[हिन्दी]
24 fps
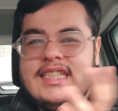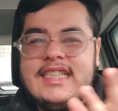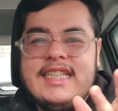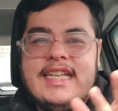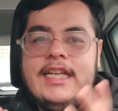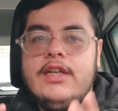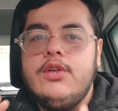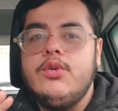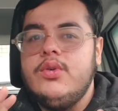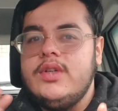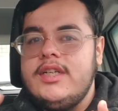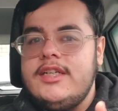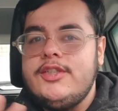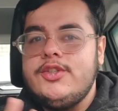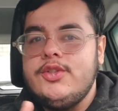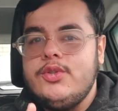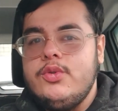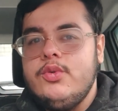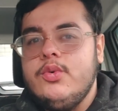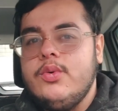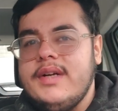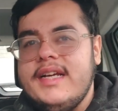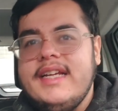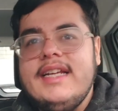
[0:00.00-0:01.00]
ठीक होनी
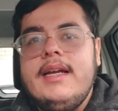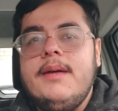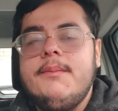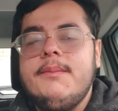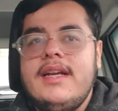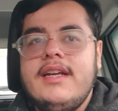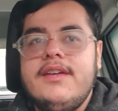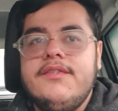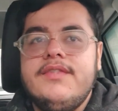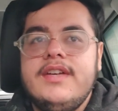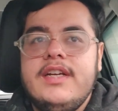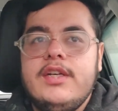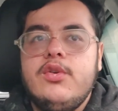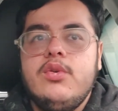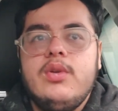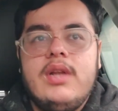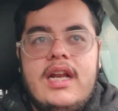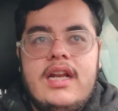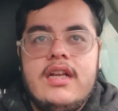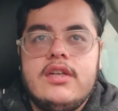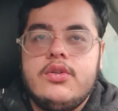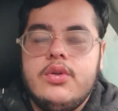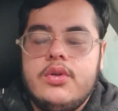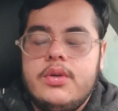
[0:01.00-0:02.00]
शुरू हो गई है मैंने वेट
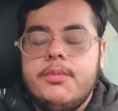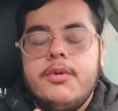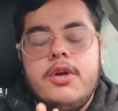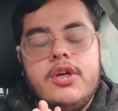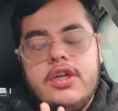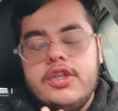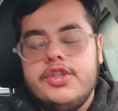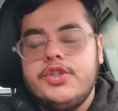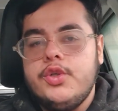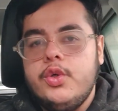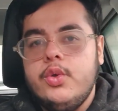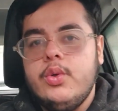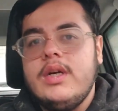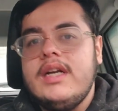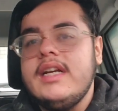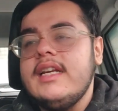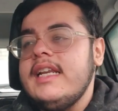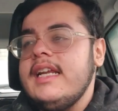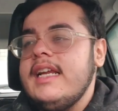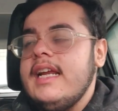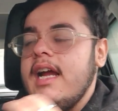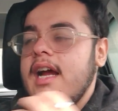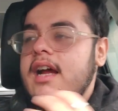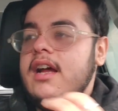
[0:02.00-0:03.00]
उठाना थोड़ा बहुत शुरू कर
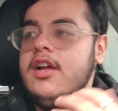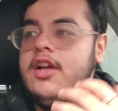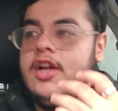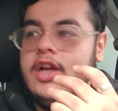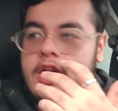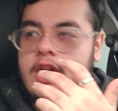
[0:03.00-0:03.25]
दिया